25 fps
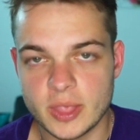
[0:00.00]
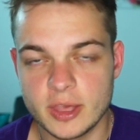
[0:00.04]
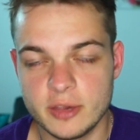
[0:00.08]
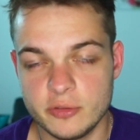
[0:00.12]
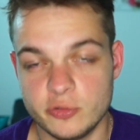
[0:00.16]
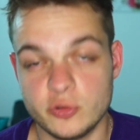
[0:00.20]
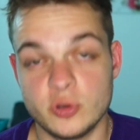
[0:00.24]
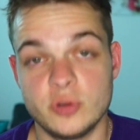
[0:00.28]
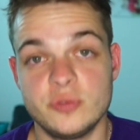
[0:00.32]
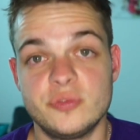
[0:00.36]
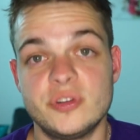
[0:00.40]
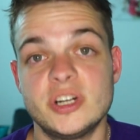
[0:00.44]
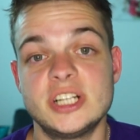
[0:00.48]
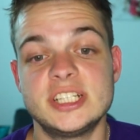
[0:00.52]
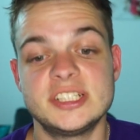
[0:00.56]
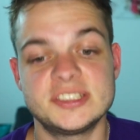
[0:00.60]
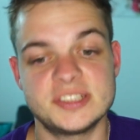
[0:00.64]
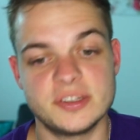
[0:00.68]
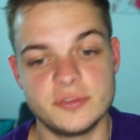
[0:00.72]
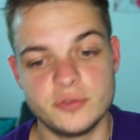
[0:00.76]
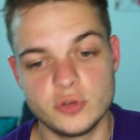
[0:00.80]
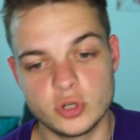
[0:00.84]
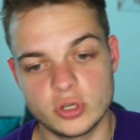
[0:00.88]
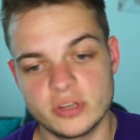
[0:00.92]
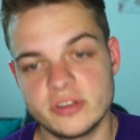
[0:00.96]
Für den Fall, dass
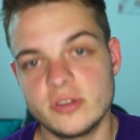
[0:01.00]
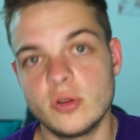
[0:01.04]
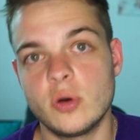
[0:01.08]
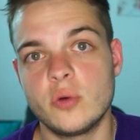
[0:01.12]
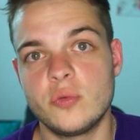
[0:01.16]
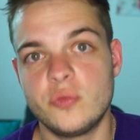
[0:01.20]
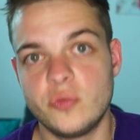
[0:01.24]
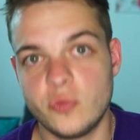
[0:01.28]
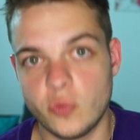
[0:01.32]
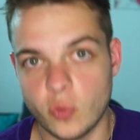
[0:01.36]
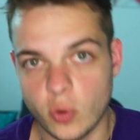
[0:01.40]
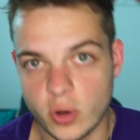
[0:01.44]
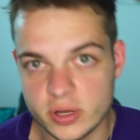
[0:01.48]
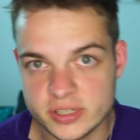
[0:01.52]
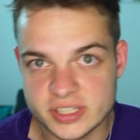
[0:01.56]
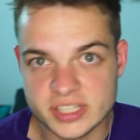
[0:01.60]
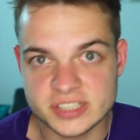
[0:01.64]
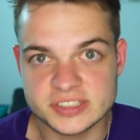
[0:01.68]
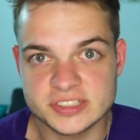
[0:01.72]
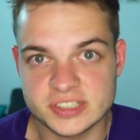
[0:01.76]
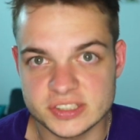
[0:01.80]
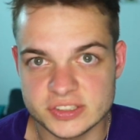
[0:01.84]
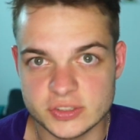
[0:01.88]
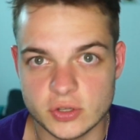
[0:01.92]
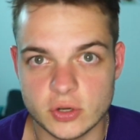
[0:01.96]
er wirklich noch vor der
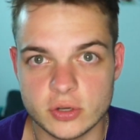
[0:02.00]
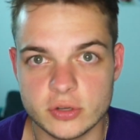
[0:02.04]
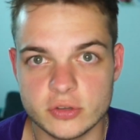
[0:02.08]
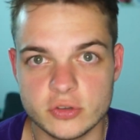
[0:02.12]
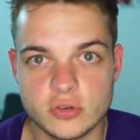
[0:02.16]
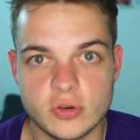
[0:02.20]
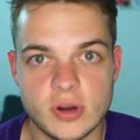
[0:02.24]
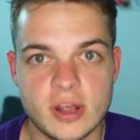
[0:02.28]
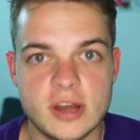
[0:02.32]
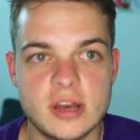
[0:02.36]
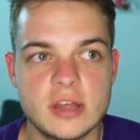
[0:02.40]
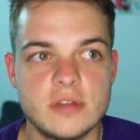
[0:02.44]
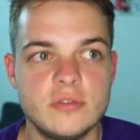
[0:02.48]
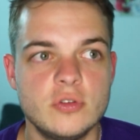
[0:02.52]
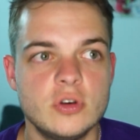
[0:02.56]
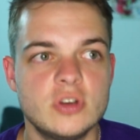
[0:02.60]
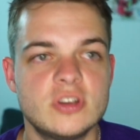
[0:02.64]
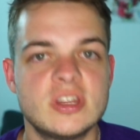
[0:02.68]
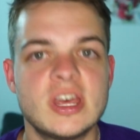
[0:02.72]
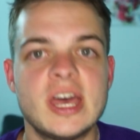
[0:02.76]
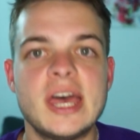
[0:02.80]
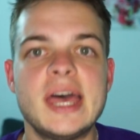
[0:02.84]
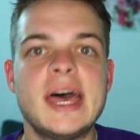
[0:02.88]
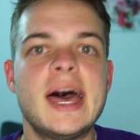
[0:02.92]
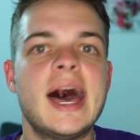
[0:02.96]
Saison getradet wird.
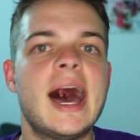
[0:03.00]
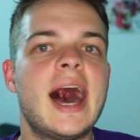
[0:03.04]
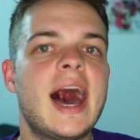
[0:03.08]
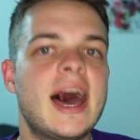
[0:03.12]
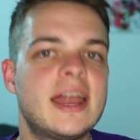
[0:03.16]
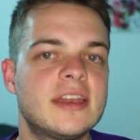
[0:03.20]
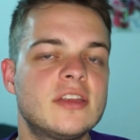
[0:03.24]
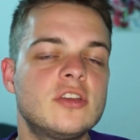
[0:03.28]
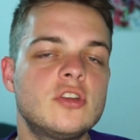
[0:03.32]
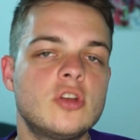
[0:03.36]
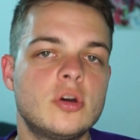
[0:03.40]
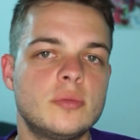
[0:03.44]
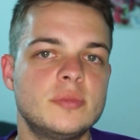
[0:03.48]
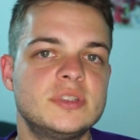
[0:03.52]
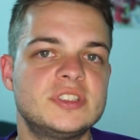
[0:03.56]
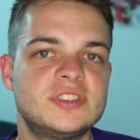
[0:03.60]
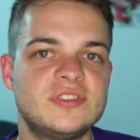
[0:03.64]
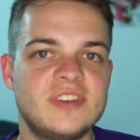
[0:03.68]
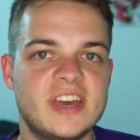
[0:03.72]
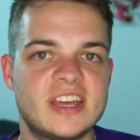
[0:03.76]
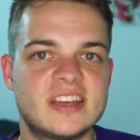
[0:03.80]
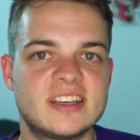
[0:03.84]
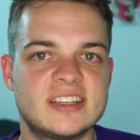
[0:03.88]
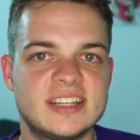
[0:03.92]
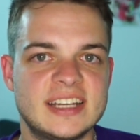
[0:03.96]
Angenommen, es
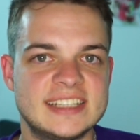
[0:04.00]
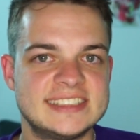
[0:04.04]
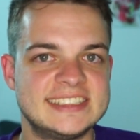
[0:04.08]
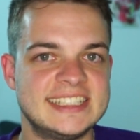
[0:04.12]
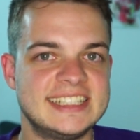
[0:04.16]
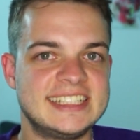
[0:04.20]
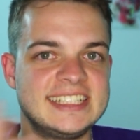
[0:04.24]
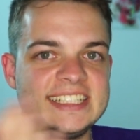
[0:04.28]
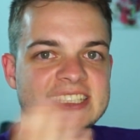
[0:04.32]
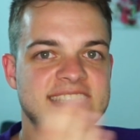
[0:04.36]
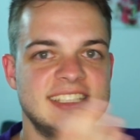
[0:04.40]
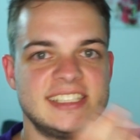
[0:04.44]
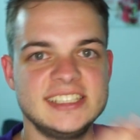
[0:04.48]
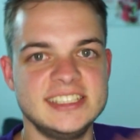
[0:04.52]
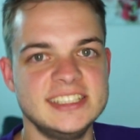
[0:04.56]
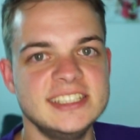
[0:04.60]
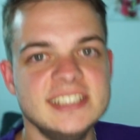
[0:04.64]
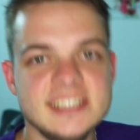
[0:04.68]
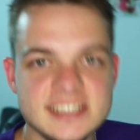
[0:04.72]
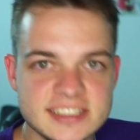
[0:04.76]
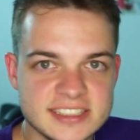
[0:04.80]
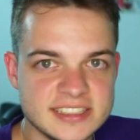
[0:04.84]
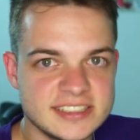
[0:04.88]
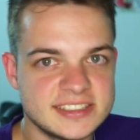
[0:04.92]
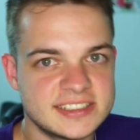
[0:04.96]
werden tatsächlich die
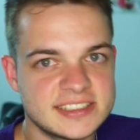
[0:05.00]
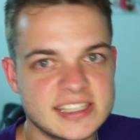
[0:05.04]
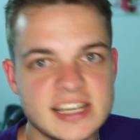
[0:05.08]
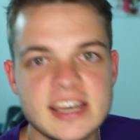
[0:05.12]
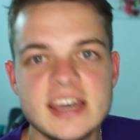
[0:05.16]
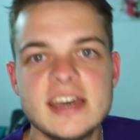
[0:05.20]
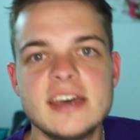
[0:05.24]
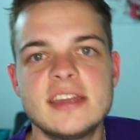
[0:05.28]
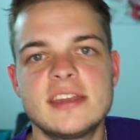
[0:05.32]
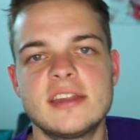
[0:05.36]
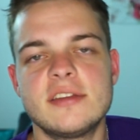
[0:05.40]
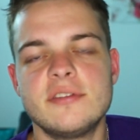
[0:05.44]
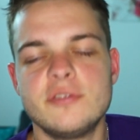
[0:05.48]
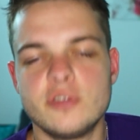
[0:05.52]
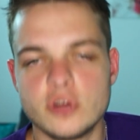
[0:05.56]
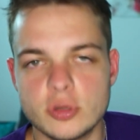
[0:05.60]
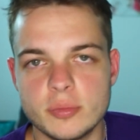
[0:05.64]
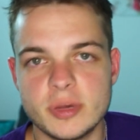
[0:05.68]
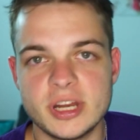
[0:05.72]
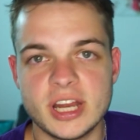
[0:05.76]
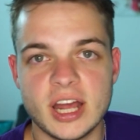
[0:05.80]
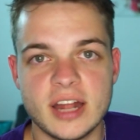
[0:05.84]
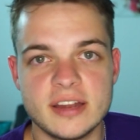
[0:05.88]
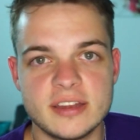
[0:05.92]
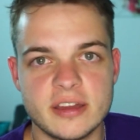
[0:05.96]
Eagles, dann würde
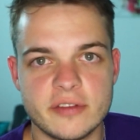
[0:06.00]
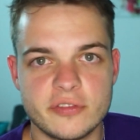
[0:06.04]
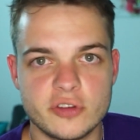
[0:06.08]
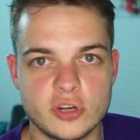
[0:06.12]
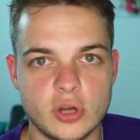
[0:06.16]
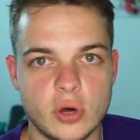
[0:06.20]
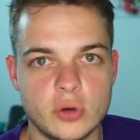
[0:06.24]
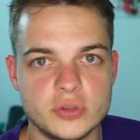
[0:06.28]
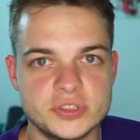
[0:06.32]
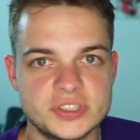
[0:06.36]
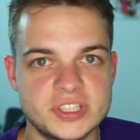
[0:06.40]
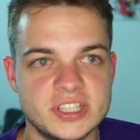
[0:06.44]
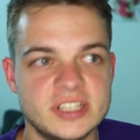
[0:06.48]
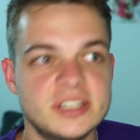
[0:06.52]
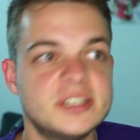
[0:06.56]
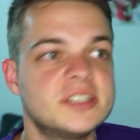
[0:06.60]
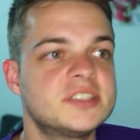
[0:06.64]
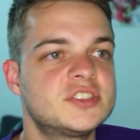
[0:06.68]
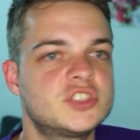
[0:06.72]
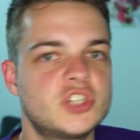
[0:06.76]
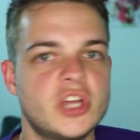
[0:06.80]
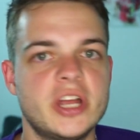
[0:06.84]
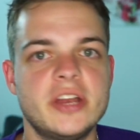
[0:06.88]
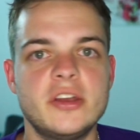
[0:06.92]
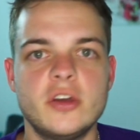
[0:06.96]
man halt davon ausgehen,
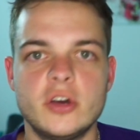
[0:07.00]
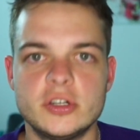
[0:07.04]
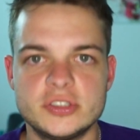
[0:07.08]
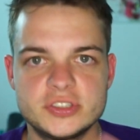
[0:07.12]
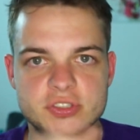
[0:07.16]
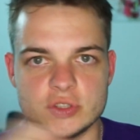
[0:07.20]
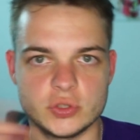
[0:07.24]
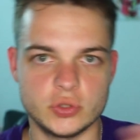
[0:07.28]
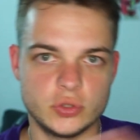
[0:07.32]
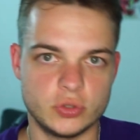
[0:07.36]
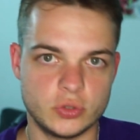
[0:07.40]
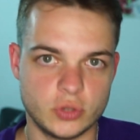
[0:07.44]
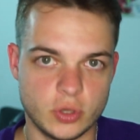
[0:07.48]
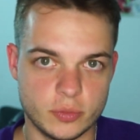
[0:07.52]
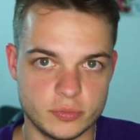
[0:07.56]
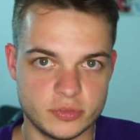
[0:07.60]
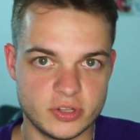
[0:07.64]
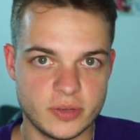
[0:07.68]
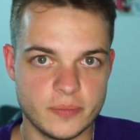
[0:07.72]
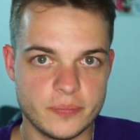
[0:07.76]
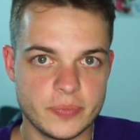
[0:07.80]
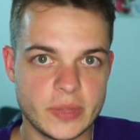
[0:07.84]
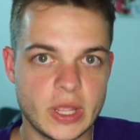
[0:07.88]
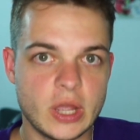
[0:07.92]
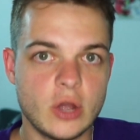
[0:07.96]
dass Jalen Hurts zurückkommt.
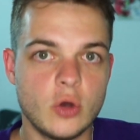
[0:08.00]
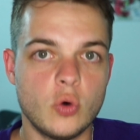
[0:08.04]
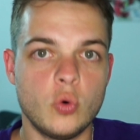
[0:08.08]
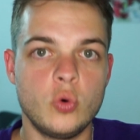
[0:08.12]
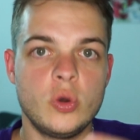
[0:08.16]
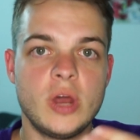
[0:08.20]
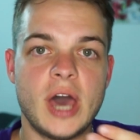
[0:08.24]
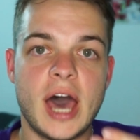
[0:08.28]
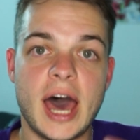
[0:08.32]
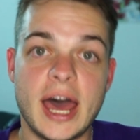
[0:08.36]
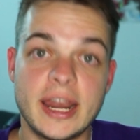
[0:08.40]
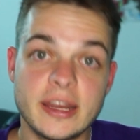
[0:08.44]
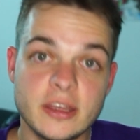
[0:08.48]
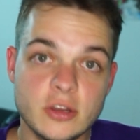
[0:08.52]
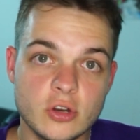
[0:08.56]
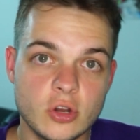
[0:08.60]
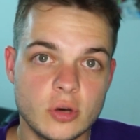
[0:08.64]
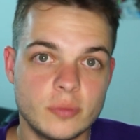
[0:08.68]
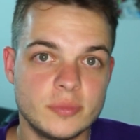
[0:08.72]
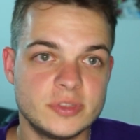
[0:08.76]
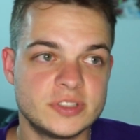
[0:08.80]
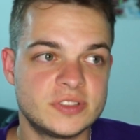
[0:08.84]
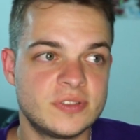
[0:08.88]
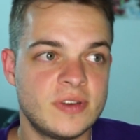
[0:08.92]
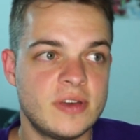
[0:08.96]
Oder
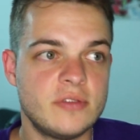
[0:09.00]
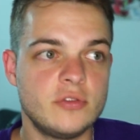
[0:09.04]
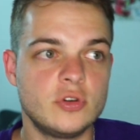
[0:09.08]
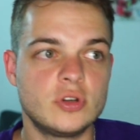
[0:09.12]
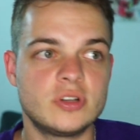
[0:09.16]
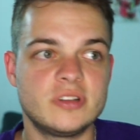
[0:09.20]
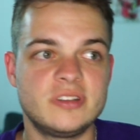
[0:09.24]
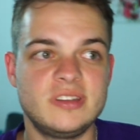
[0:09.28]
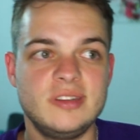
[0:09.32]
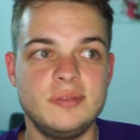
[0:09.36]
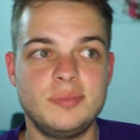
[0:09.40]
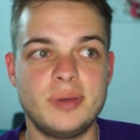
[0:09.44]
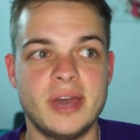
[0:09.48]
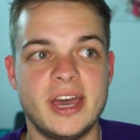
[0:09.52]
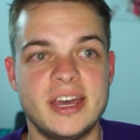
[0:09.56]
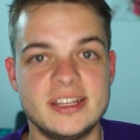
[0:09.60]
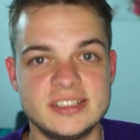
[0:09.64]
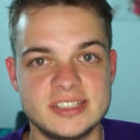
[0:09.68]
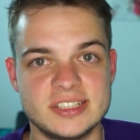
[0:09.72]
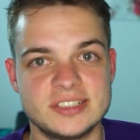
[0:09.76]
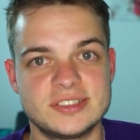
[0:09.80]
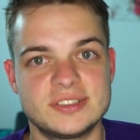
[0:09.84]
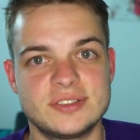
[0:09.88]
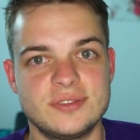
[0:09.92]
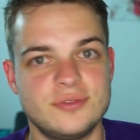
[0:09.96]
angenommen, es wären wirklich die
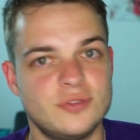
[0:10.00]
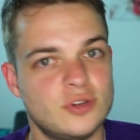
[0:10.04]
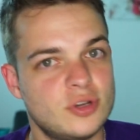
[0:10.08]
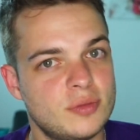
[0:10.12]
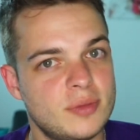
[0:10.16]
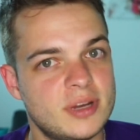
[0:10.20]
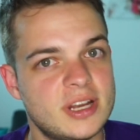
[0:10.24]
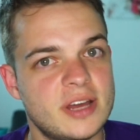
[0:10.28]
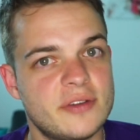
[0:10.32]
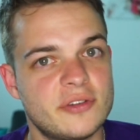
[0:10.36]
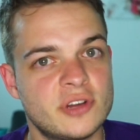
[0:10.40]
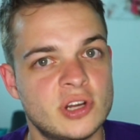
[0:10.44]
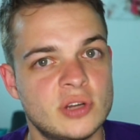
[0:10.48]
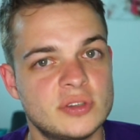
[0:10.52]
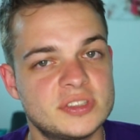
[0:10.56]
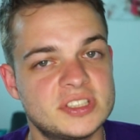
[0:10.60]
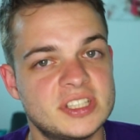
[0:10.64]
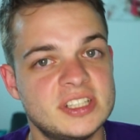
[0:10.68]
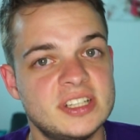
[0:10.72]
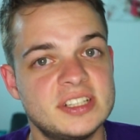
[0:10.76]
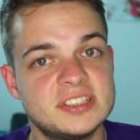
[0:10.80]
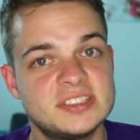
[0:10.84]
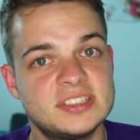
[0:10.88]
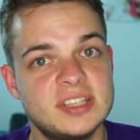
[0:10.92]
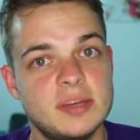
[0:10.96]
Panthers, dann würde man davon
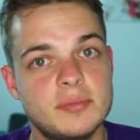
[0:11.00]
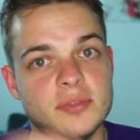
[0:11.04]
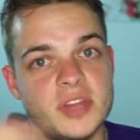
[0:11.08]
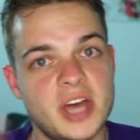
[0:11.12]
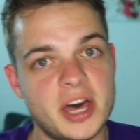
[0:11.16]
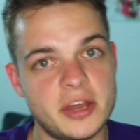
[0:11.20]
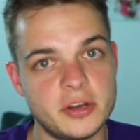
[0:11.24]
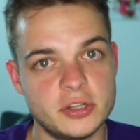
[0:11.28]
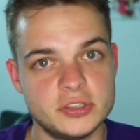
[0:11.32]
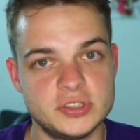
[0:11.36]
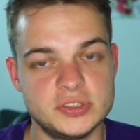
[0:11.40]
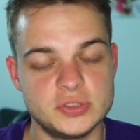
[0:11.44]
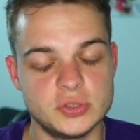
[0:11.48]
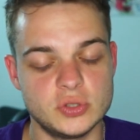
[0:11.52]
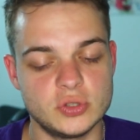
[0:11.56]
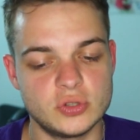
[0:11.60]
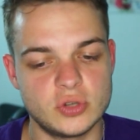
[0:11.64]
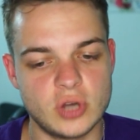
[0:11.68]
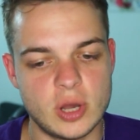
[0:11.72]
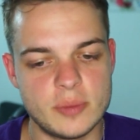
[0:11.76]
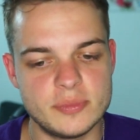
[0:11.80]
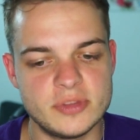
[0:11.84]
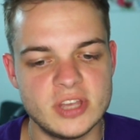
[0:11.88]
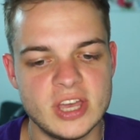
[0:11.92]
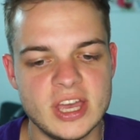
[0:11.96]
ausgehen, dass Sam Darnold
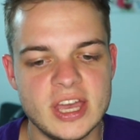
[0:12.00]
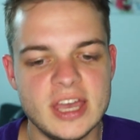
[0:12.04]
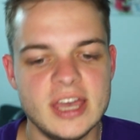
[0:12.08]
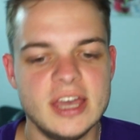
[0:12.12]
zurückkommt.